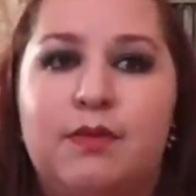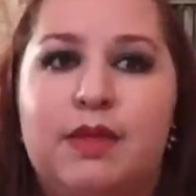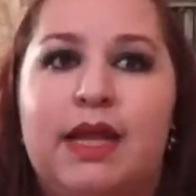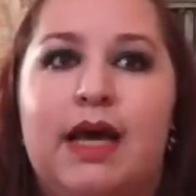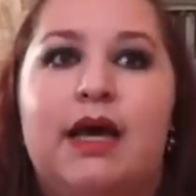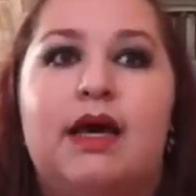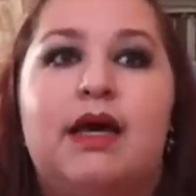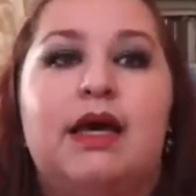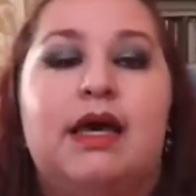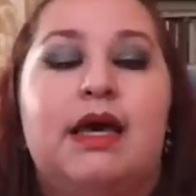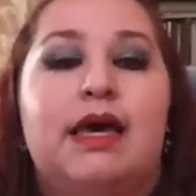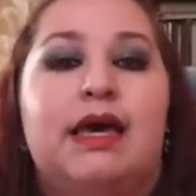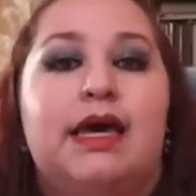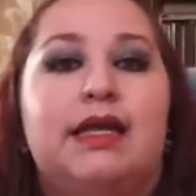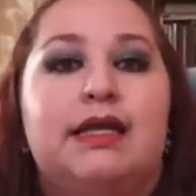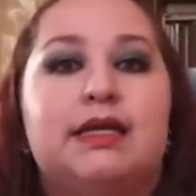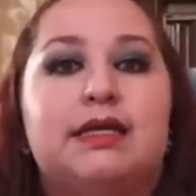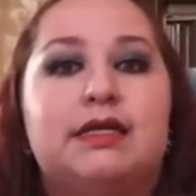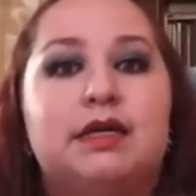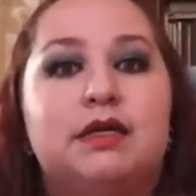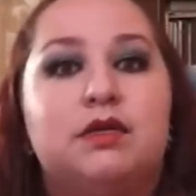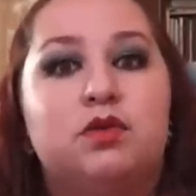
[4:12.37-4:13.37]
Mira,
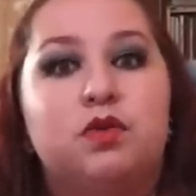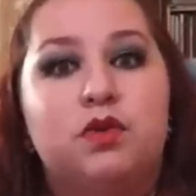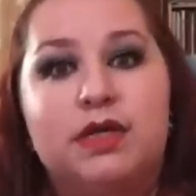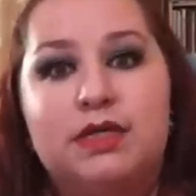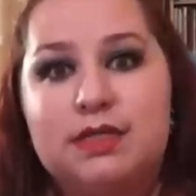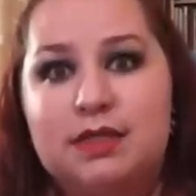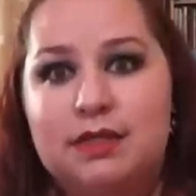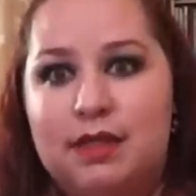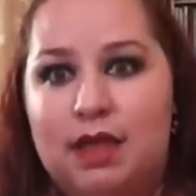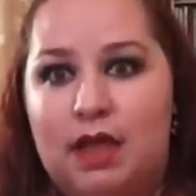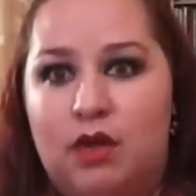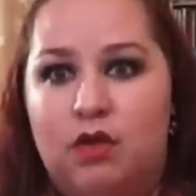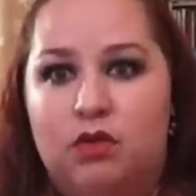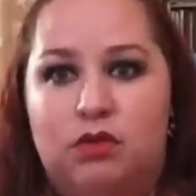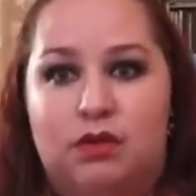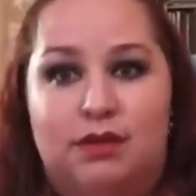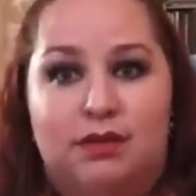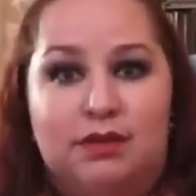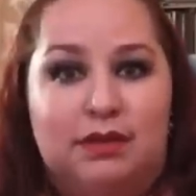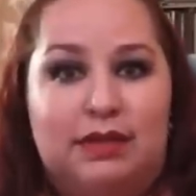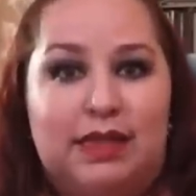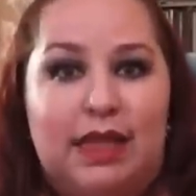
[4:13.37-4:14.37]
en las lecturas de
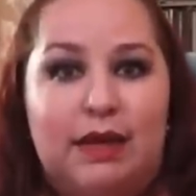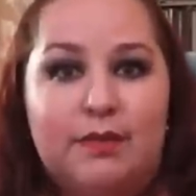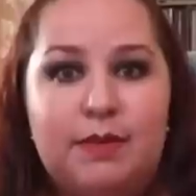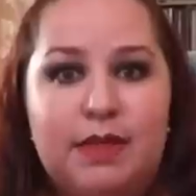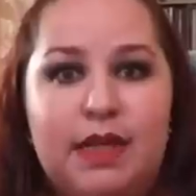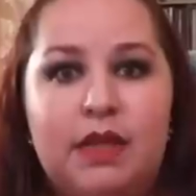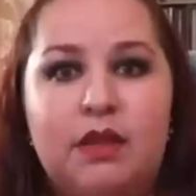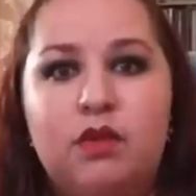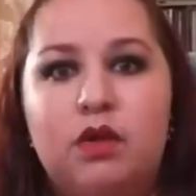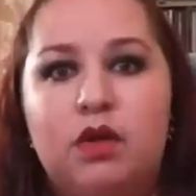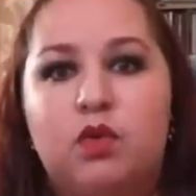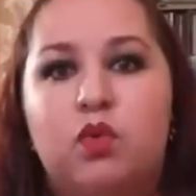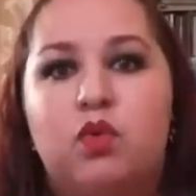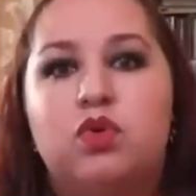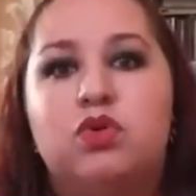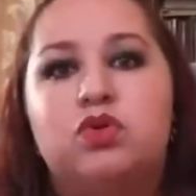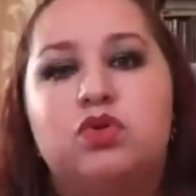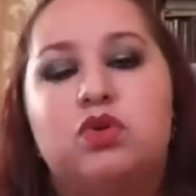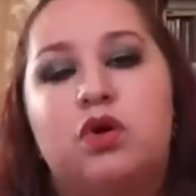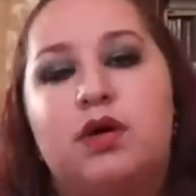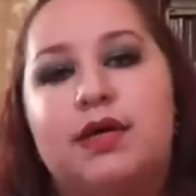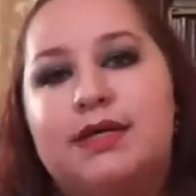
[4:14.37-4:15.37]
tarot, terminando el
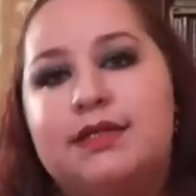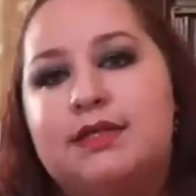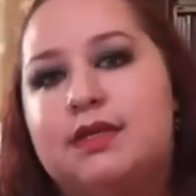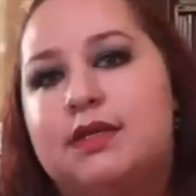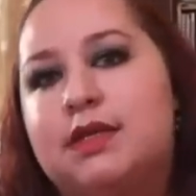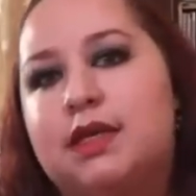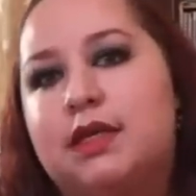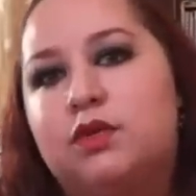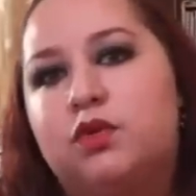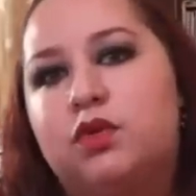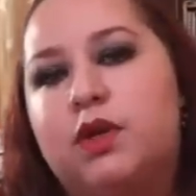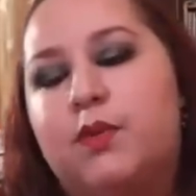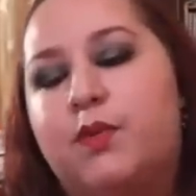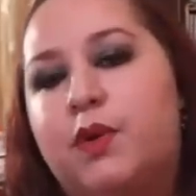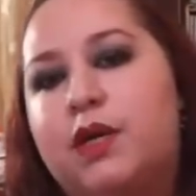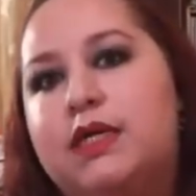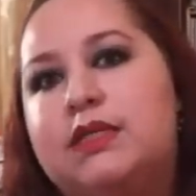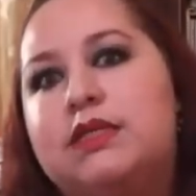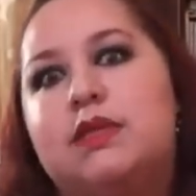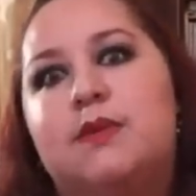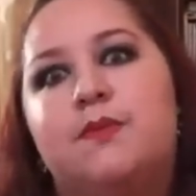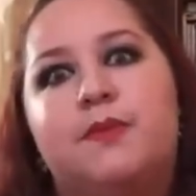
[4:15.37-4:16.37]
curso, ese día tú ya
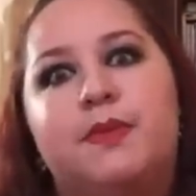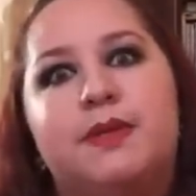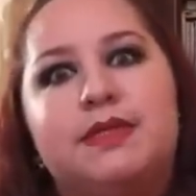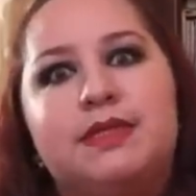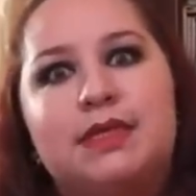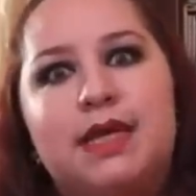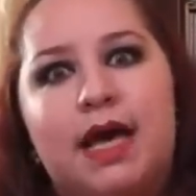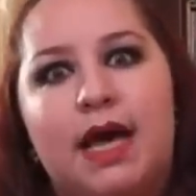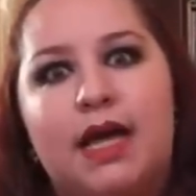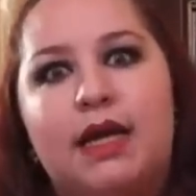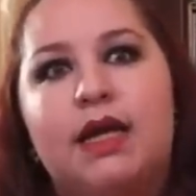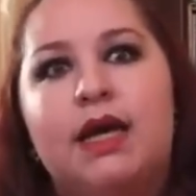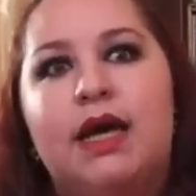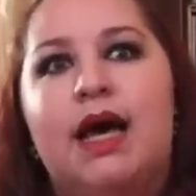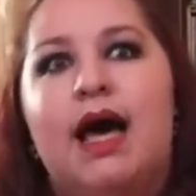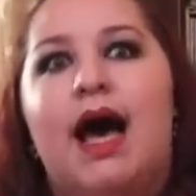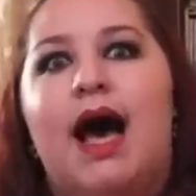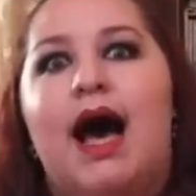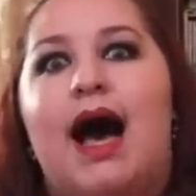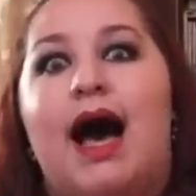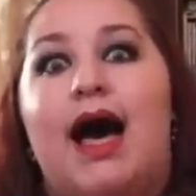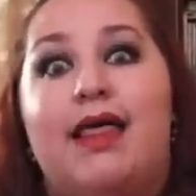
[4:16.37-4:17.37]
puedes empezar
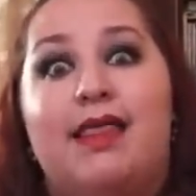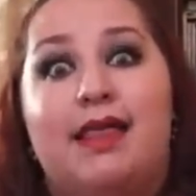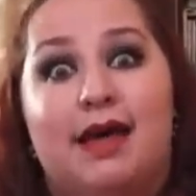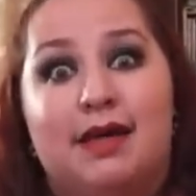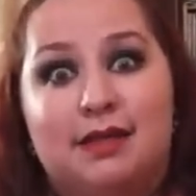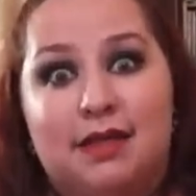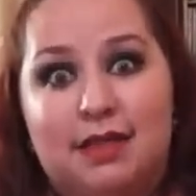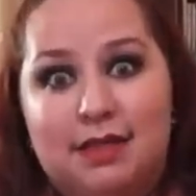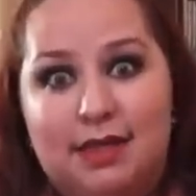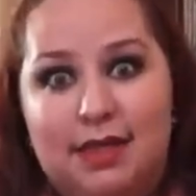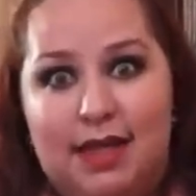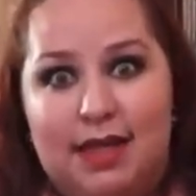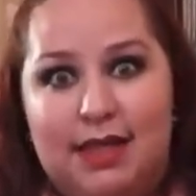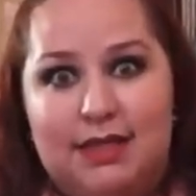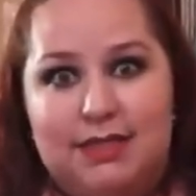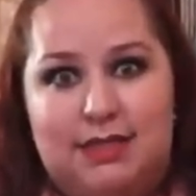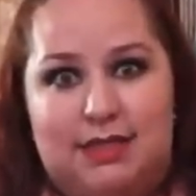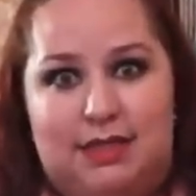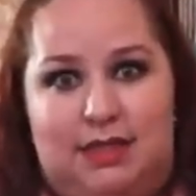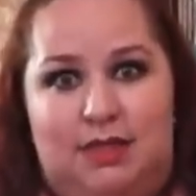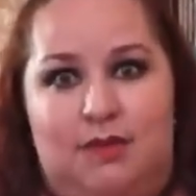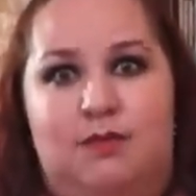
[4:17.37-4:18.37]
a darte
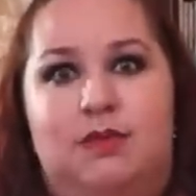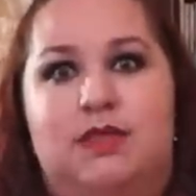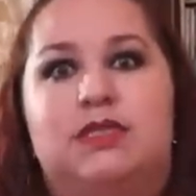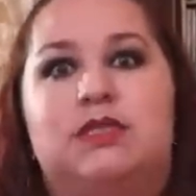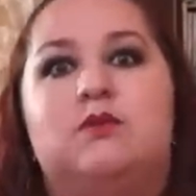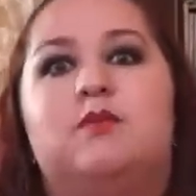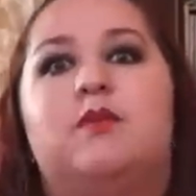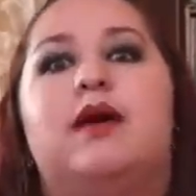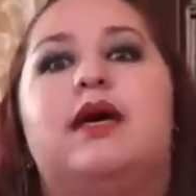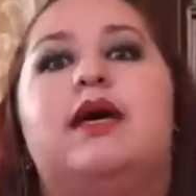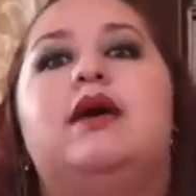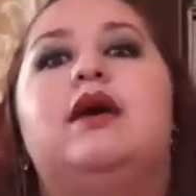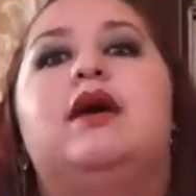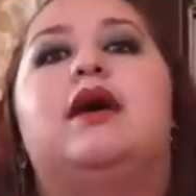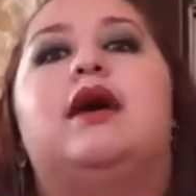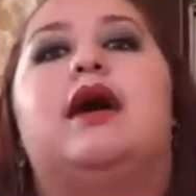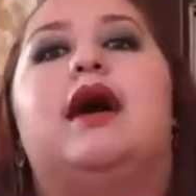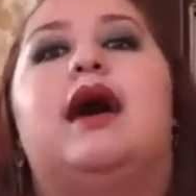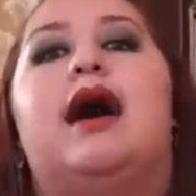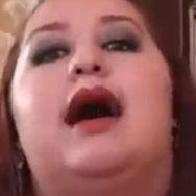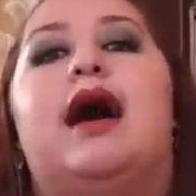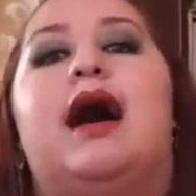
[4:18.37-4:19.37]
tiradas a ti misma,
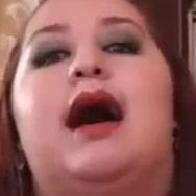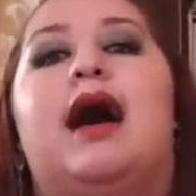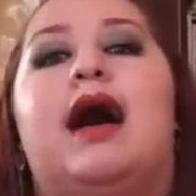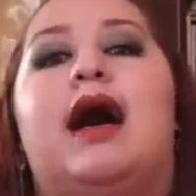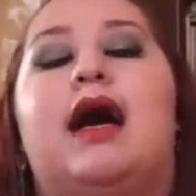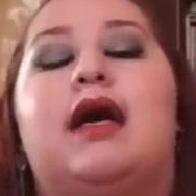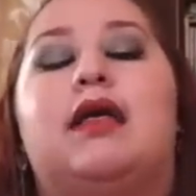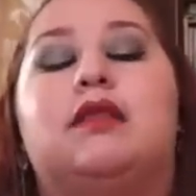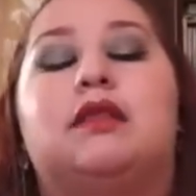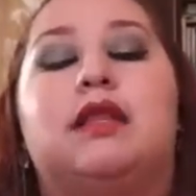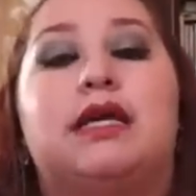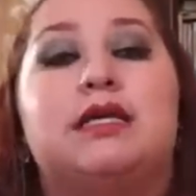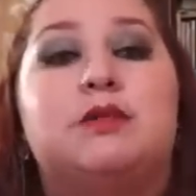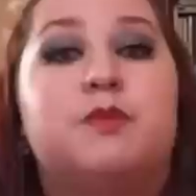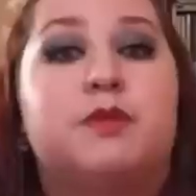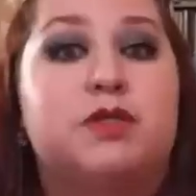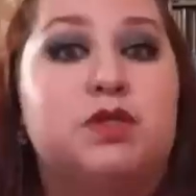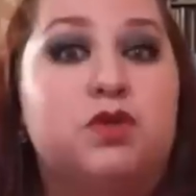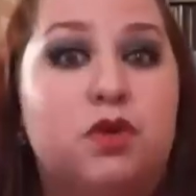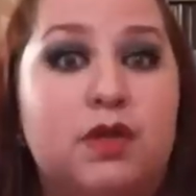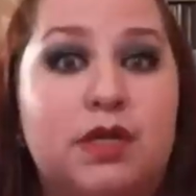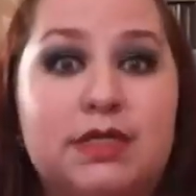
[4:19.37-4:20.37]
a las
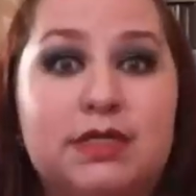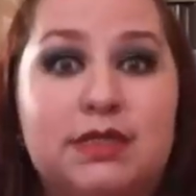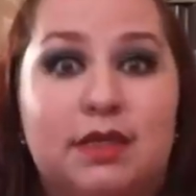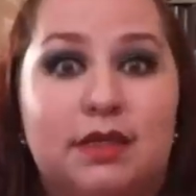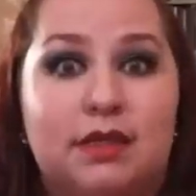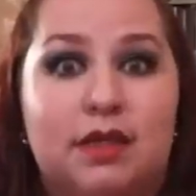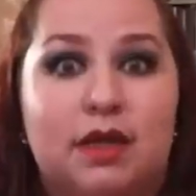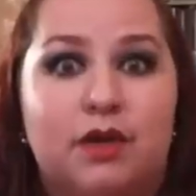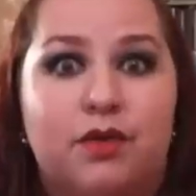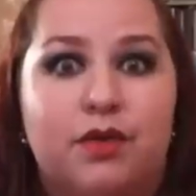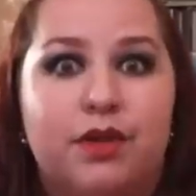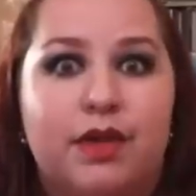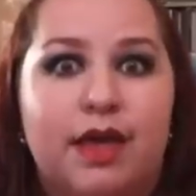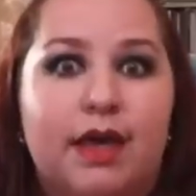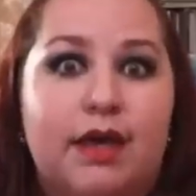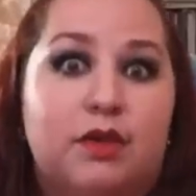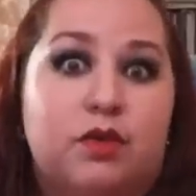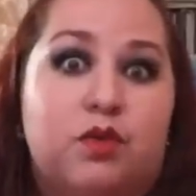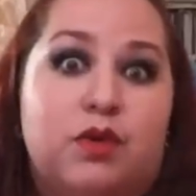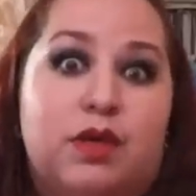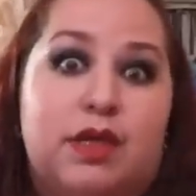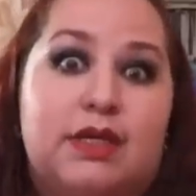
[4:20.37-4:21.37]
personas que te
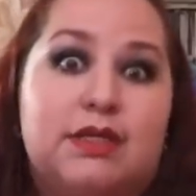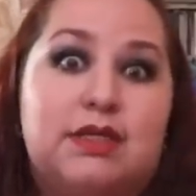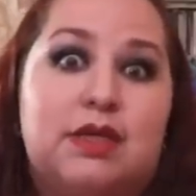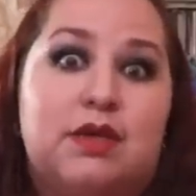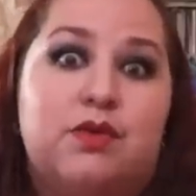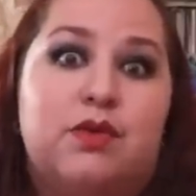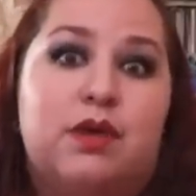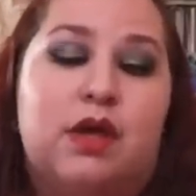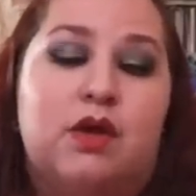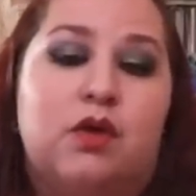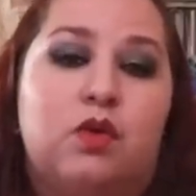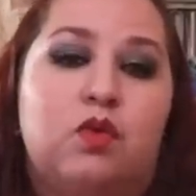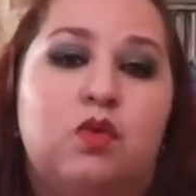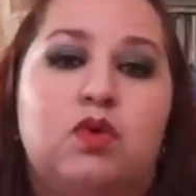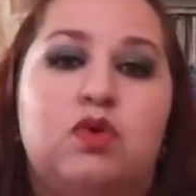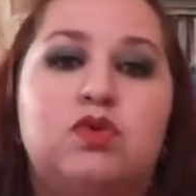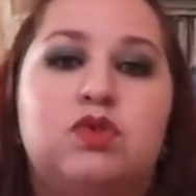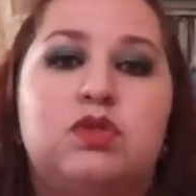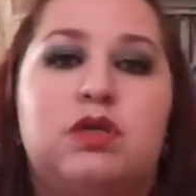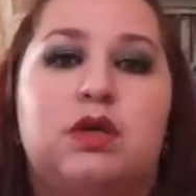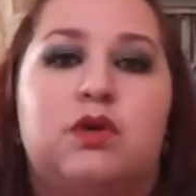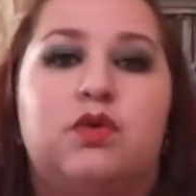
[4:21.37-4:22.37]
rodean, que tú quieras ayudar con un
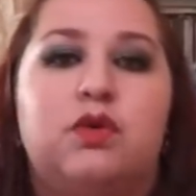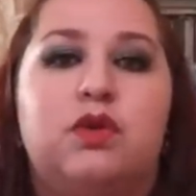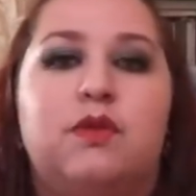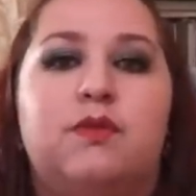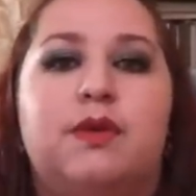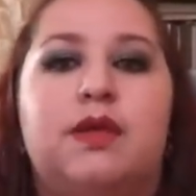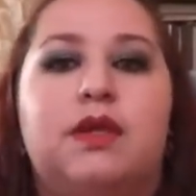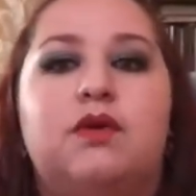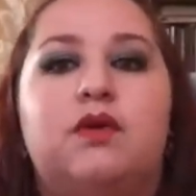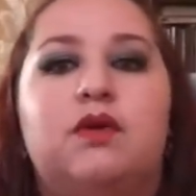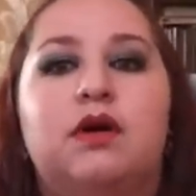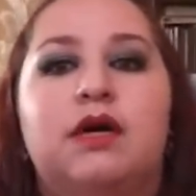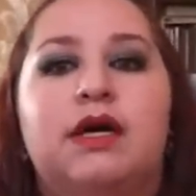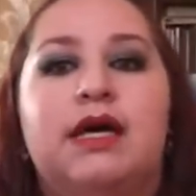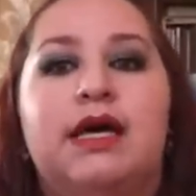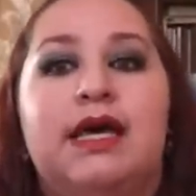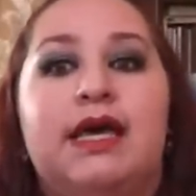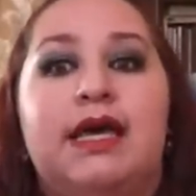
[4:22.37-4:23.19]
consejo divino.